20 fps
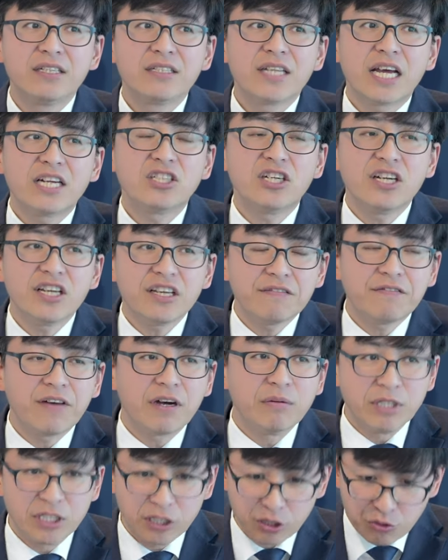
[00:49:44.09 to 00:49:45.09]
但是另一
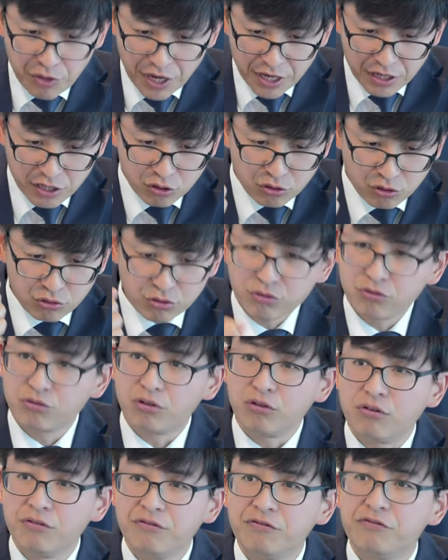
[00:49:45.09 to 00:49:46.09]
方面，他愿意顺
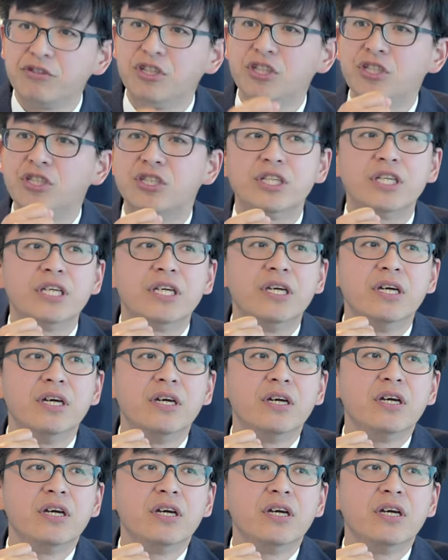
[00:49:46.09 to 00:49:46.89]
从父的旨意。